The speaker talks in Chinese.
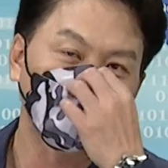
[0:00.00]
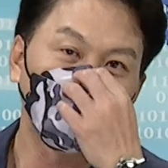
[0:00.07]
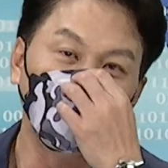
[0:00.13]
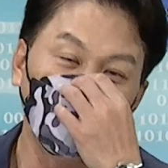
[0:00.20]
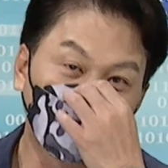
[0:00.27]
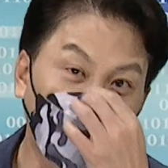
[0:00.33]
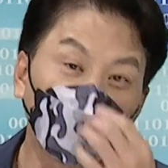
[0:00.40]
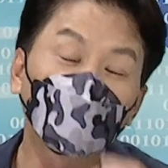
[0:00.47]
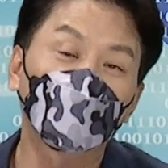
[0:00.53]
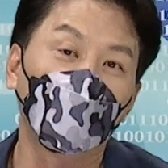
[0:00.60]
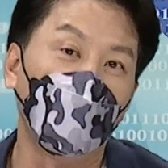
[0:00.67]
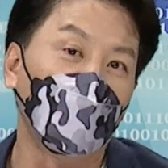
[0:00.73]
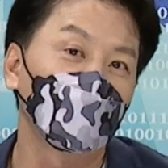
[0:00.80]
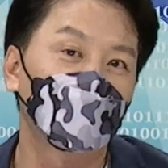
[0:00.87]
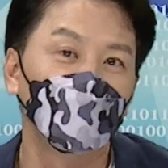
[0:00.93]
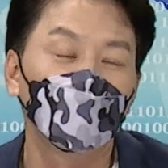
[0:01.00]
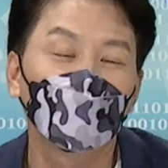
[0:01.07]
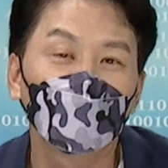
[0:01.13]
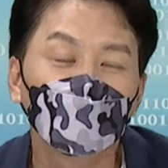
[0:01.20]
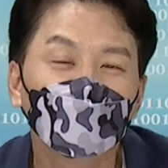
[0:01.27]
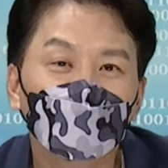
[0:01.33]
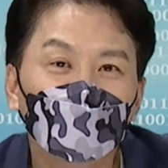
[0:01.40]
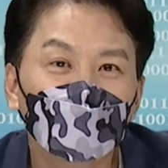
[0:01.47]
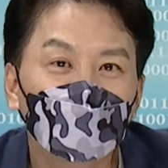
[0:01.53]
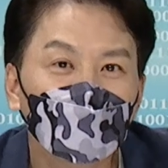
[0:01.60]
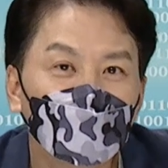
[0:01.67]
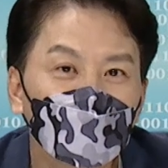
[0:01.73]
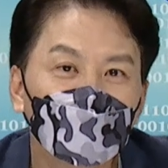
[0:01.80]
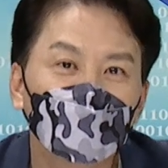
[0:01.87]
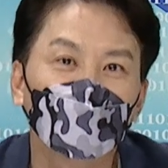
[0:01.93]
位，你看得懂行情吗？
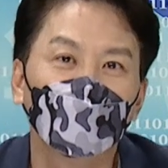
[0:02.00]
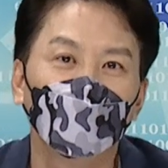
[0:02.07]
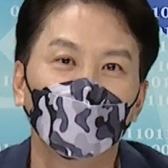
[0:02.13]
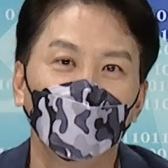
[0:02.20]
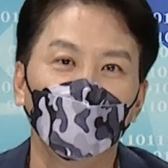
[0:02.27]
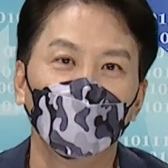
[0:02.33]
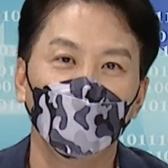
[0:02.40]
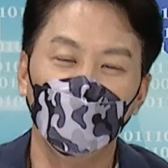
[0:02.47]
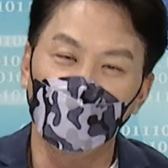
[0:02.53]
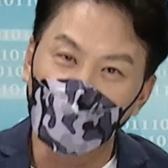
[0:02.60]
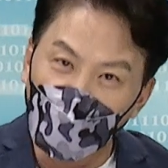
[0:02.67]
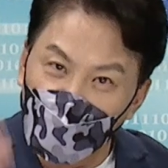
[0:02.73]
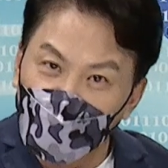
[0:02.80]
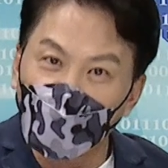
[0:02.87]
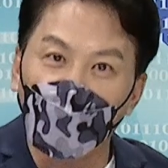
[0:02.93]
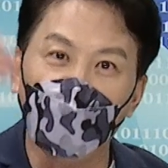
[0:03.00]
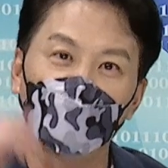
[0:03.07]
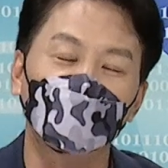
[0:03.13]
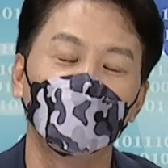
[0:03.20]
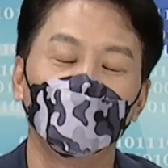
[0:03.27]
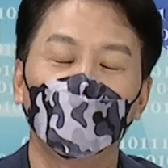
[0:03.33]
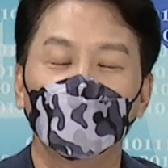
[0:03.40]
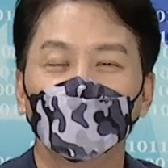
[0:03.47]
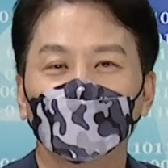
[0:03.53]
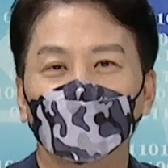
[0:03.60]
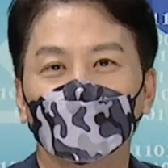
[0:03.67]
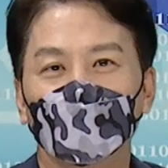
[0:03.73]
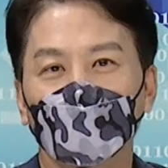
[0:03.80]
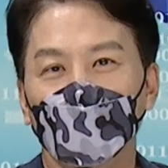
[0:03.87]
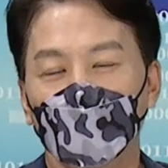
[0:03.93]
你看得懂行情吗？
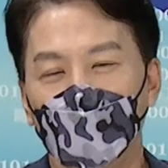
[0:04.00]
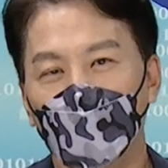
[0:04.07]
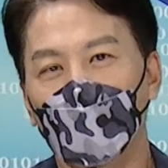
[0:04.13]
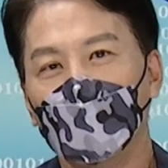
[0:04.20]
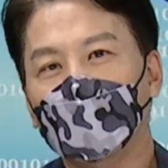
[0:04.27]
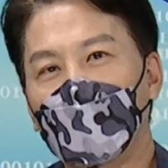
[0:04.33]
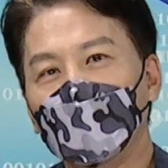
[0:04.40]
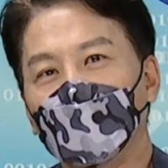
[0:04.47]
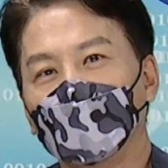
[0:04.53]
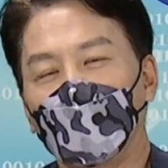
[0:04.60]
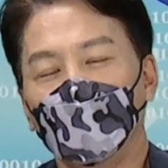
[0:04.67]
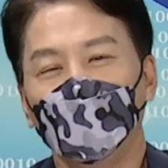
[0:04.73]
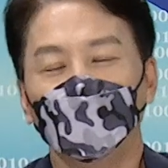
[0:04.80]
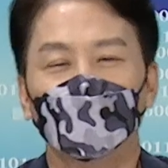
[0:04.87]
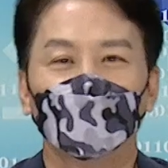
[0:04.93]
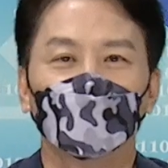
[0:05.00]
我看得懂。